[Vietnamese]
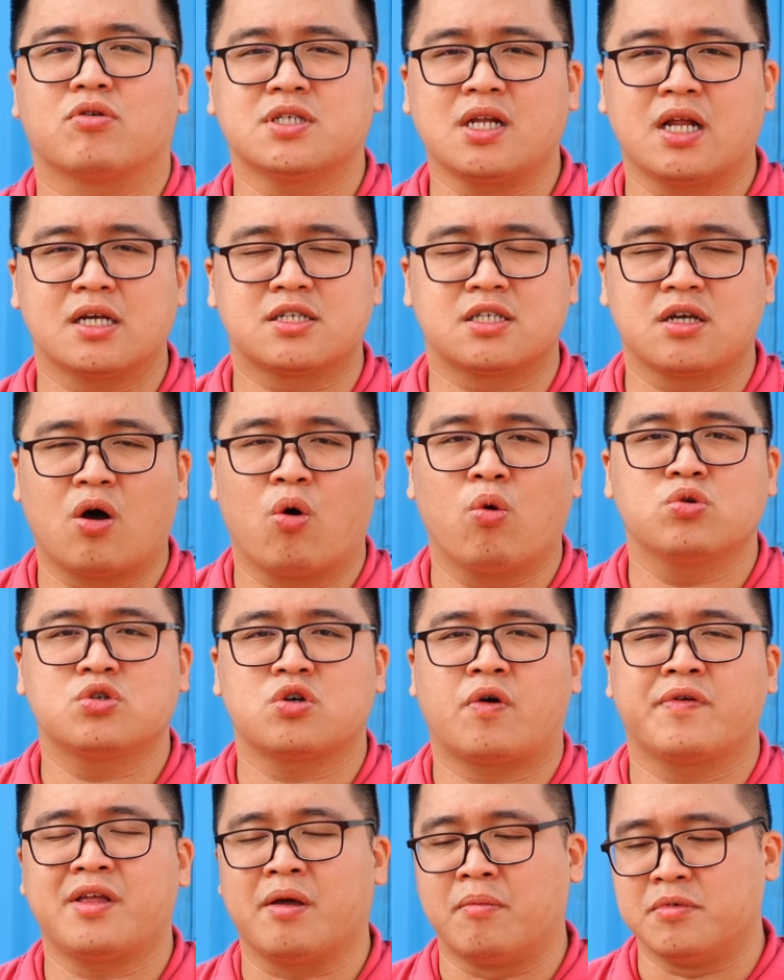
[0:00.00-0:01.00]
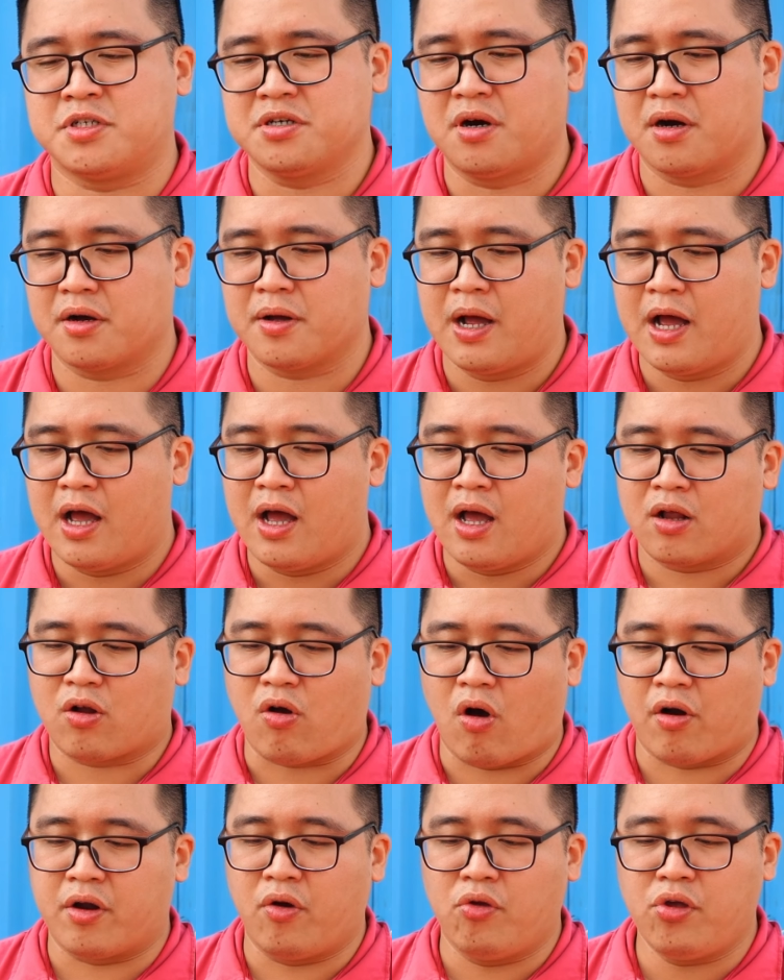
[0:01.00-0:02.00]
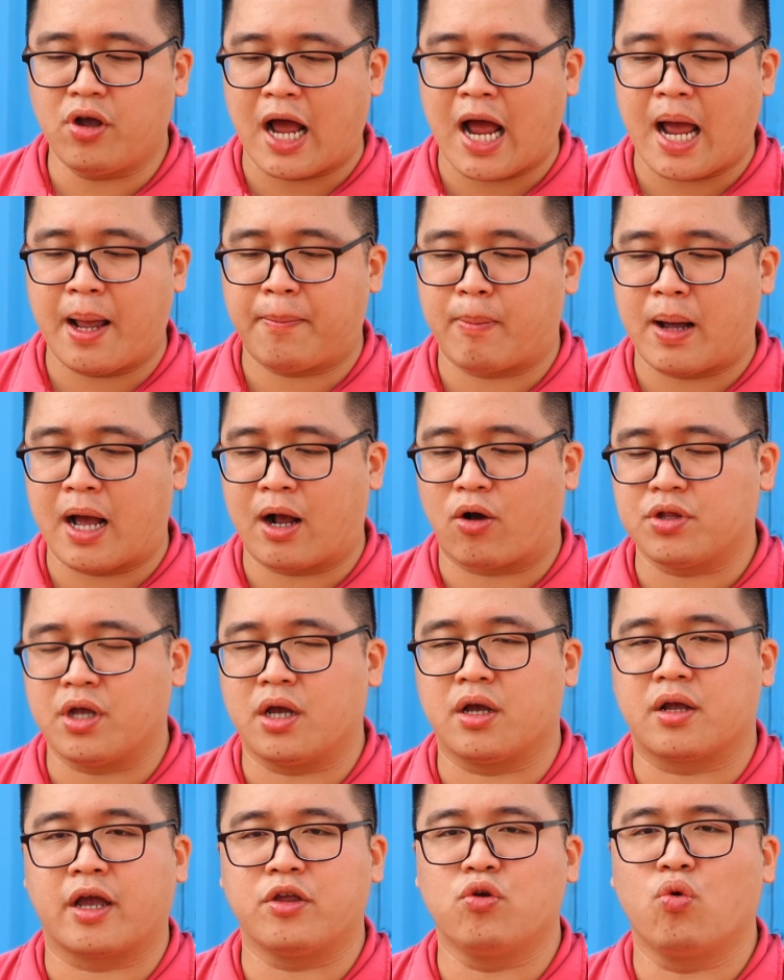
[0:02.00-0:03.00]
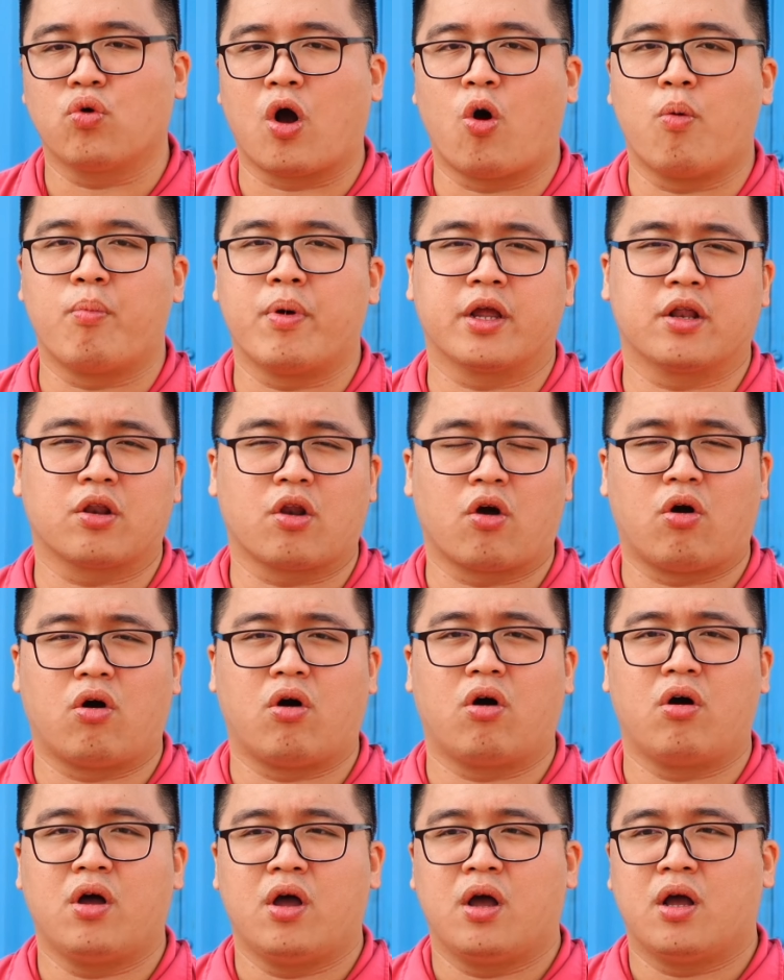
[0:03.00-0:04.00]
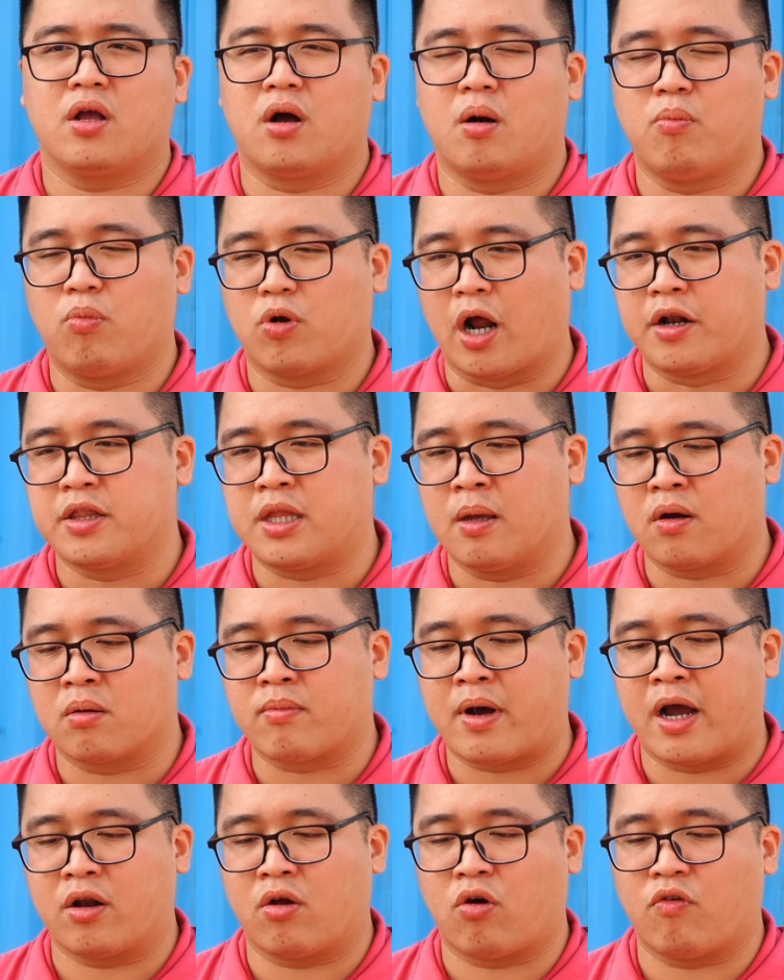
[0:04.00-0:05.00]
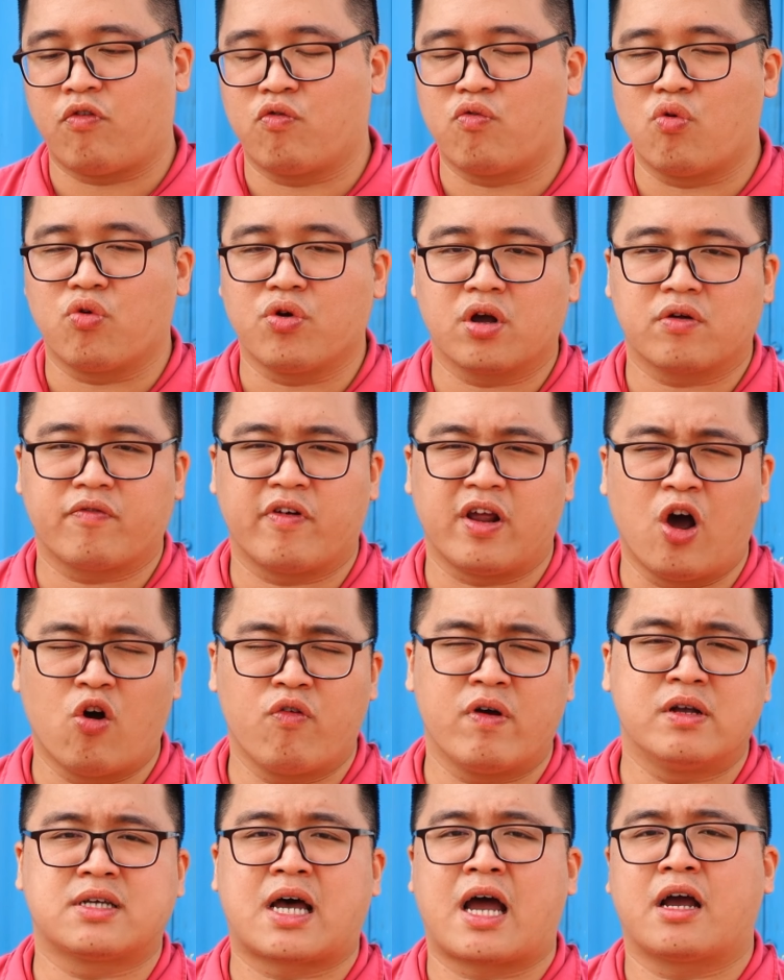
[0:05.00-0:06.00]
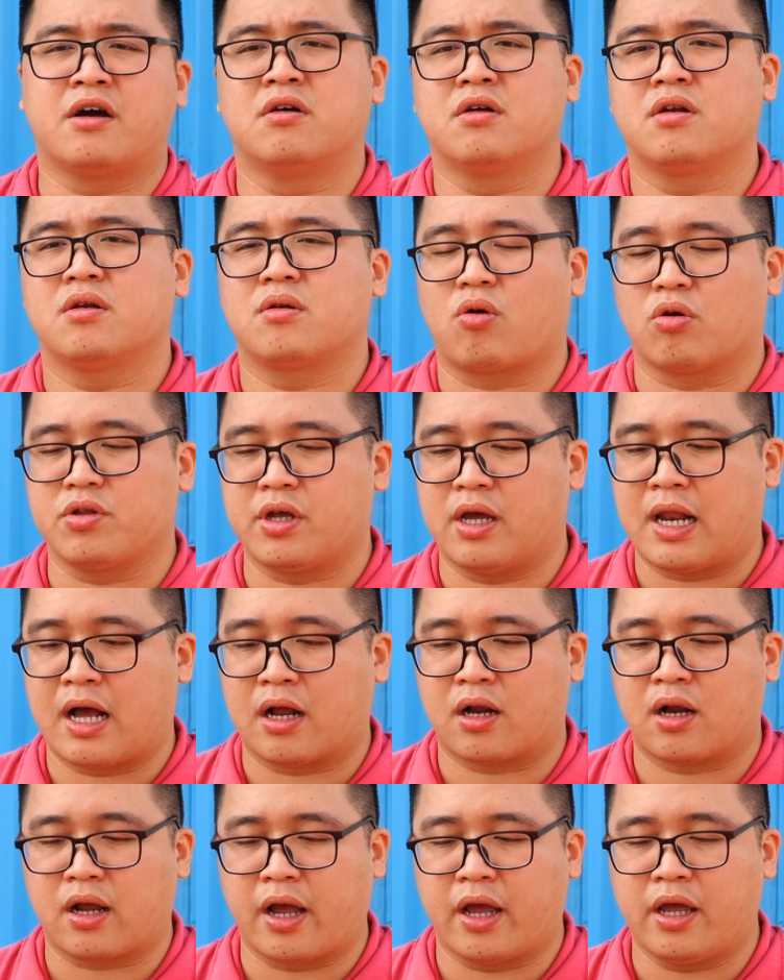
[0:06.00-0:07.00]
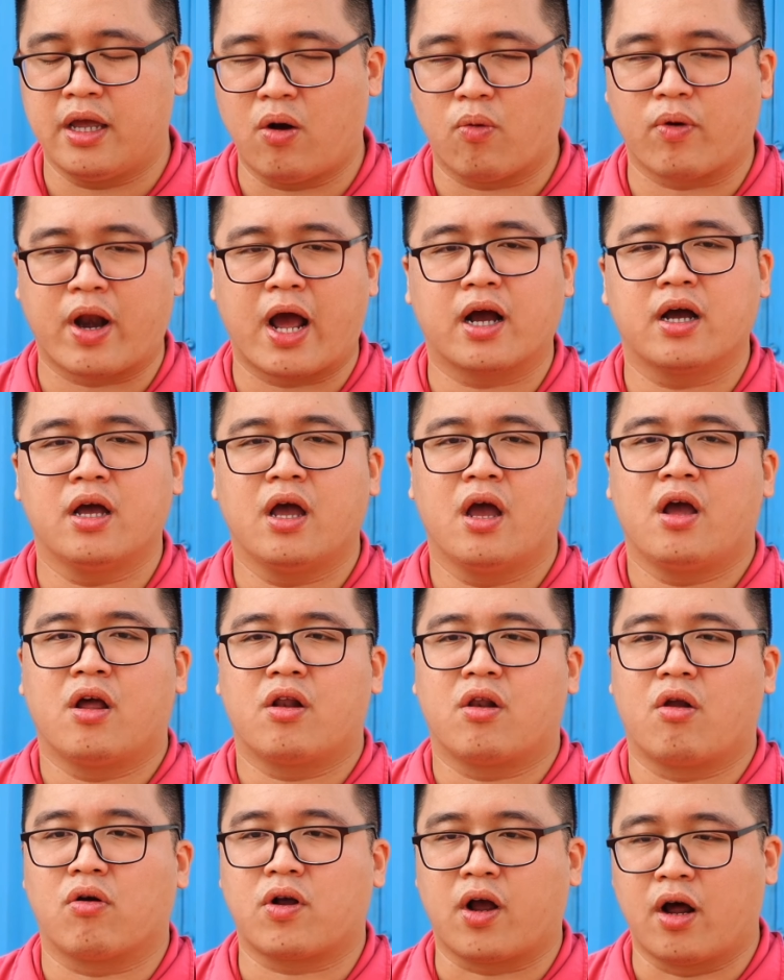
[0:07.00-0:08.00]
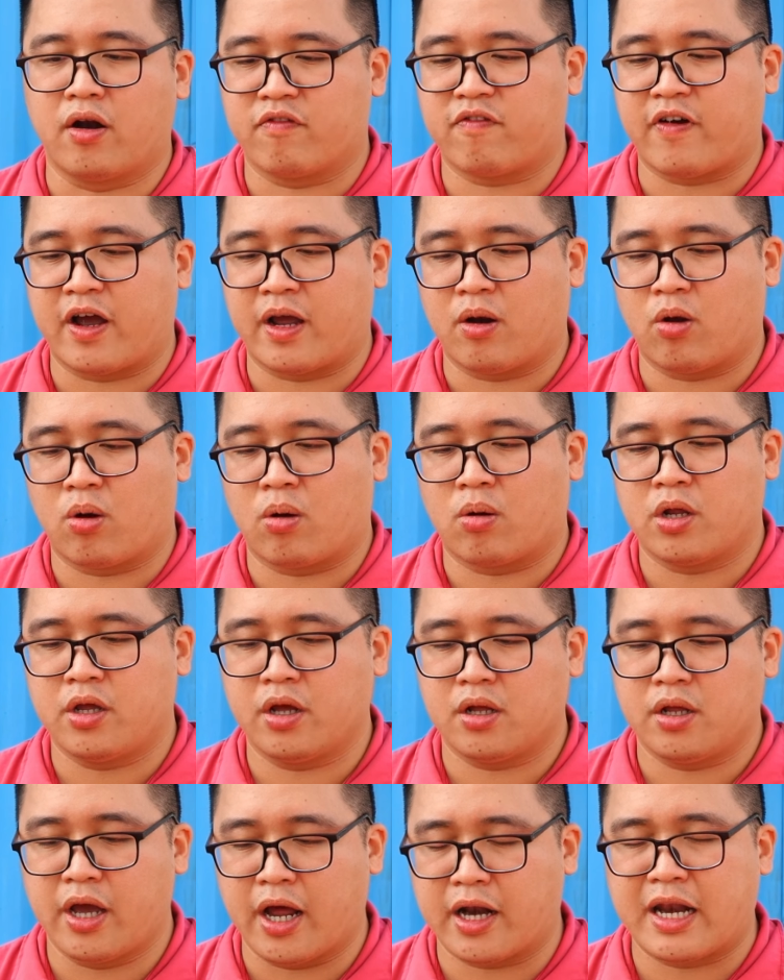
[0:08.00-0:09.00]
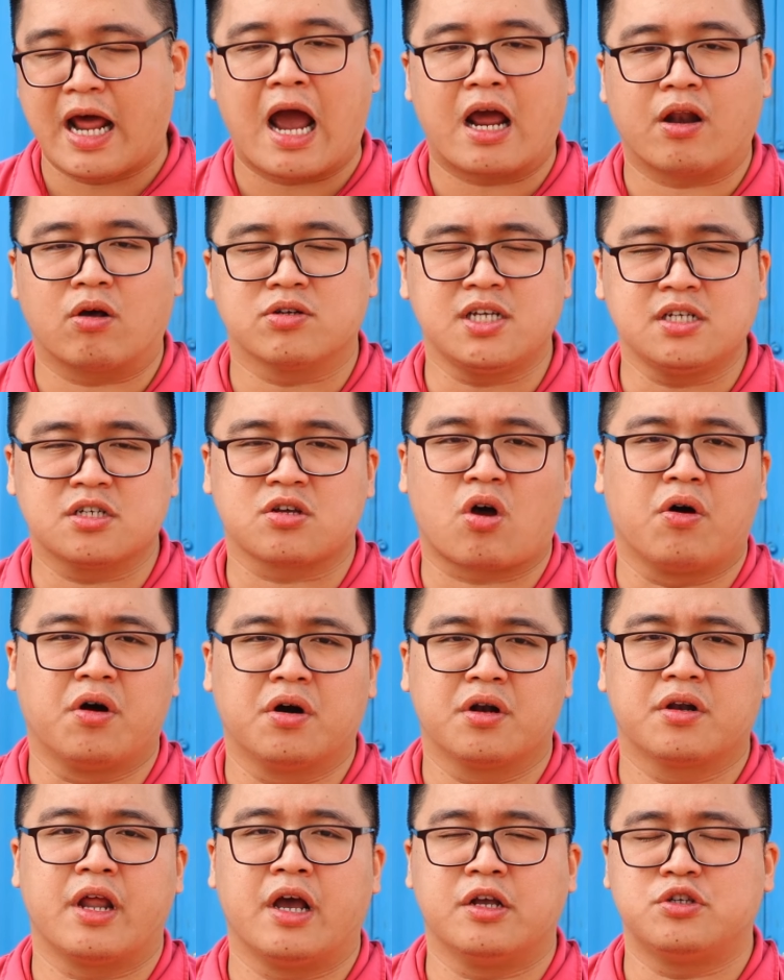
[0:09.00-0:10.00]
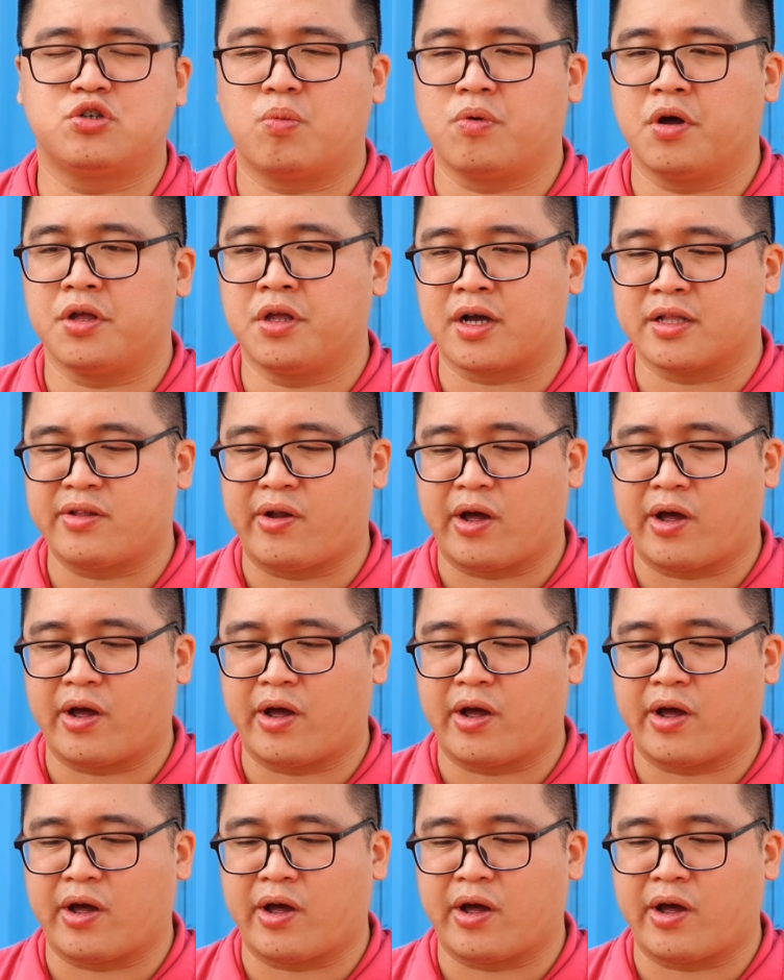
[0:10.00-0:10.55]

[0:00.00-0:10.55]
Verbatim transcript: nó rất là sâu so với thời điểm trước. Còn nếu những ai mà có thể cái nhu cầu mình nó cần tìm con máy nó phục vụ được về lâu về dài hơn, có thể là cái hiệu năng nó cần phải nó hiện đại, nó xịn sò hơn để chụp được những cái